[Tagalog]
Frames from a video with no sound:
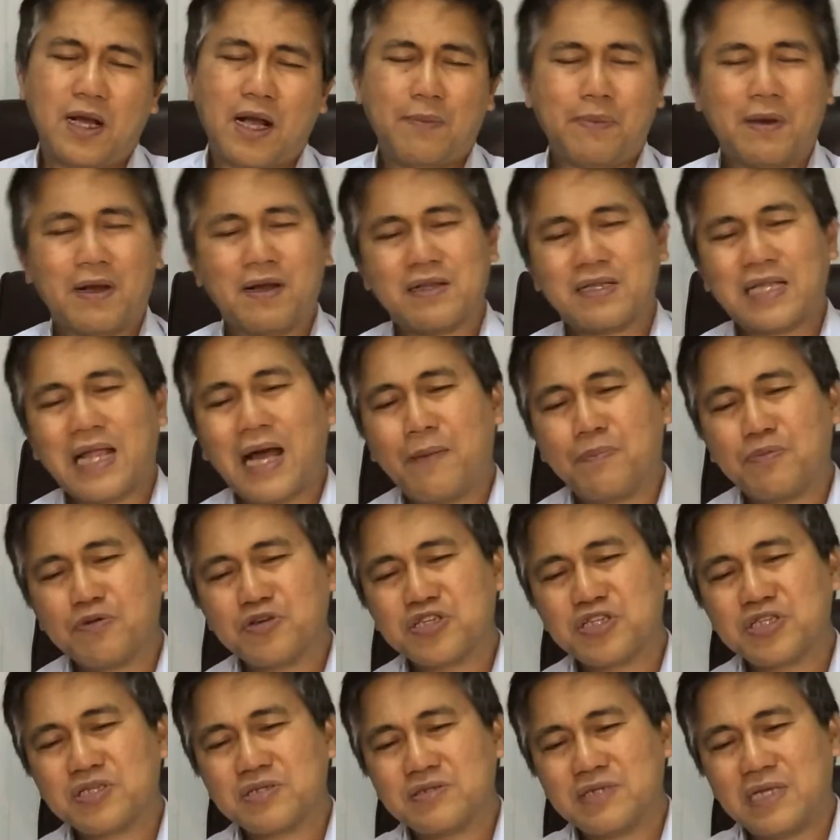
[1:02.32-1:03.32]
Kapag
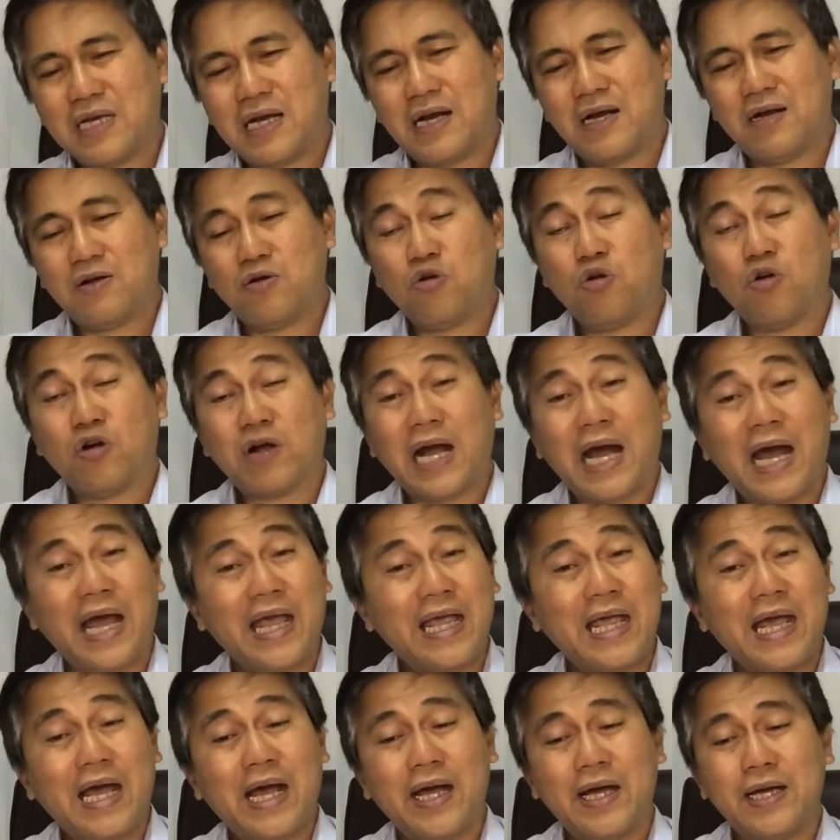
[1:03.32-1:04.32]
natapos niyang
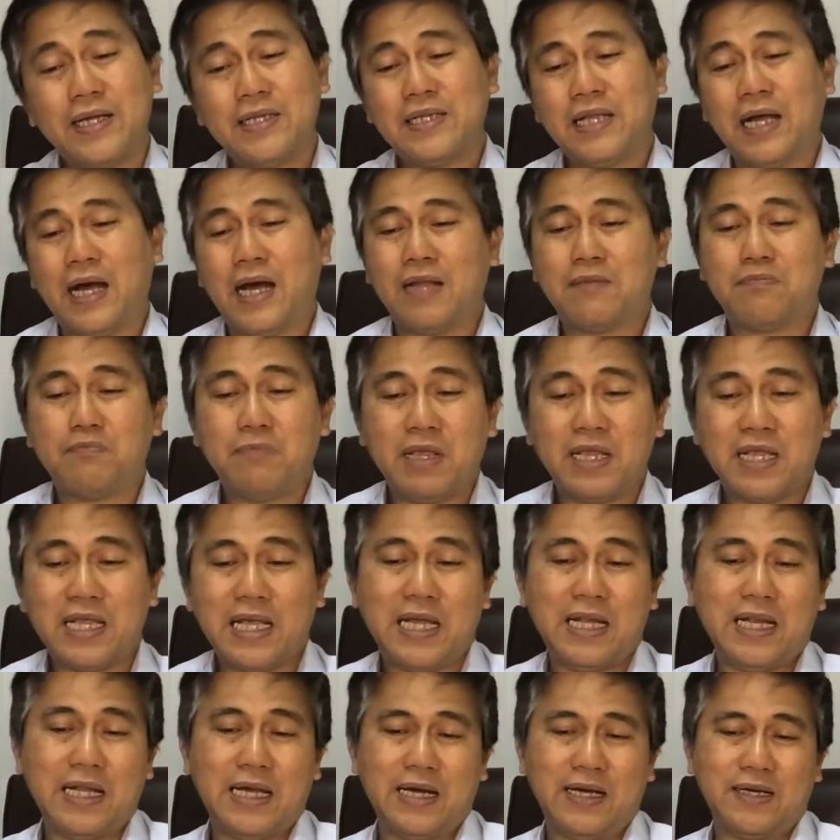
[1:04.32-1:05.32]
hukayan at
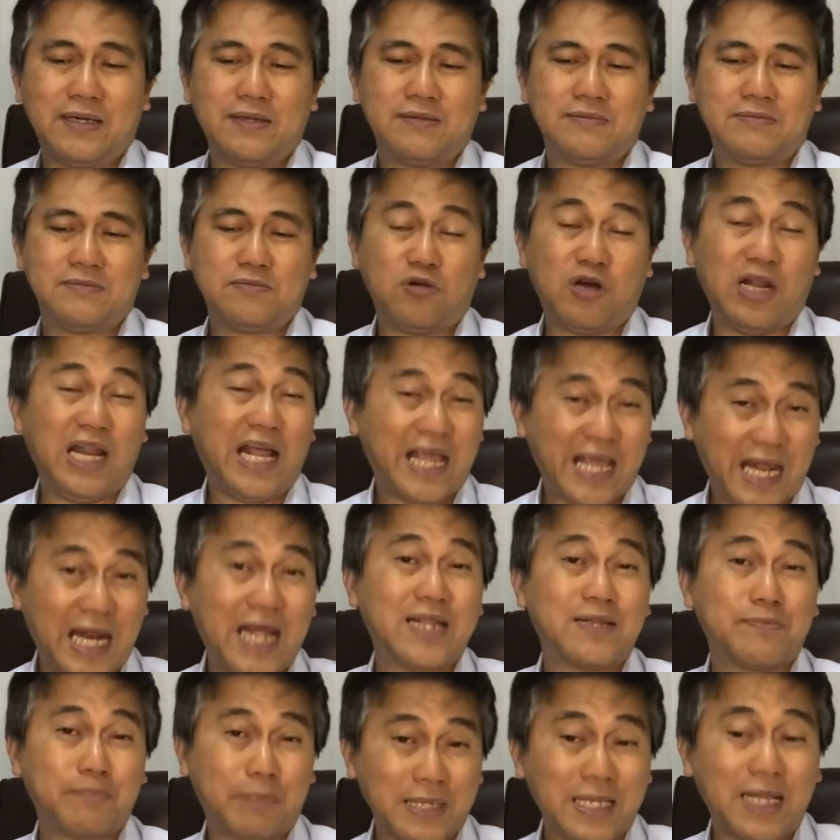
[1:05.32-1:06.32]
bigyan ng o
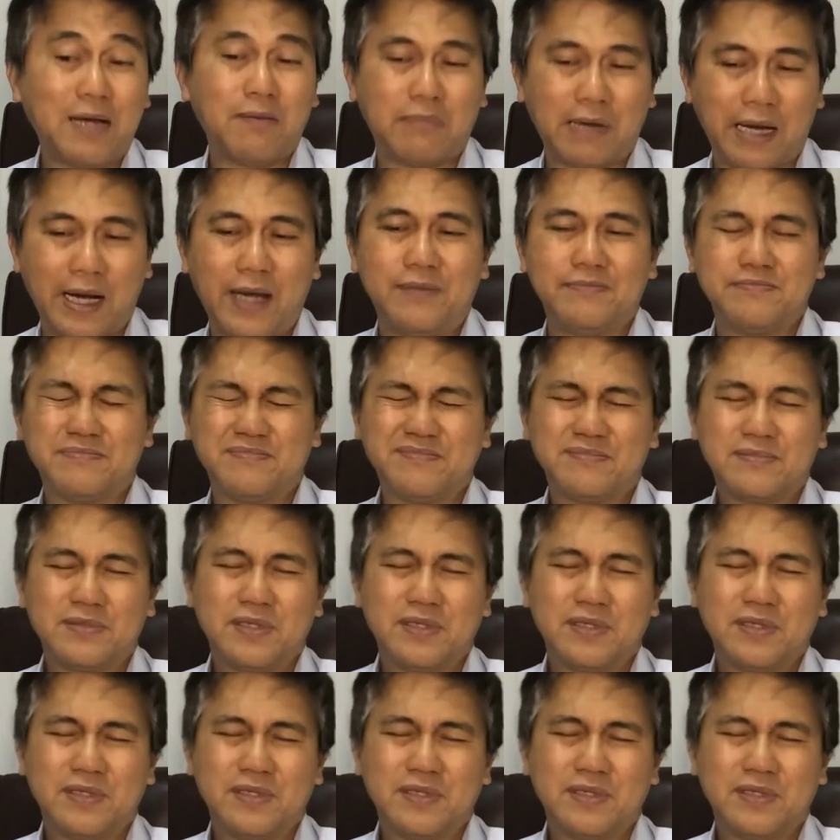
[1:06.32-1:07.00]
ng pataba,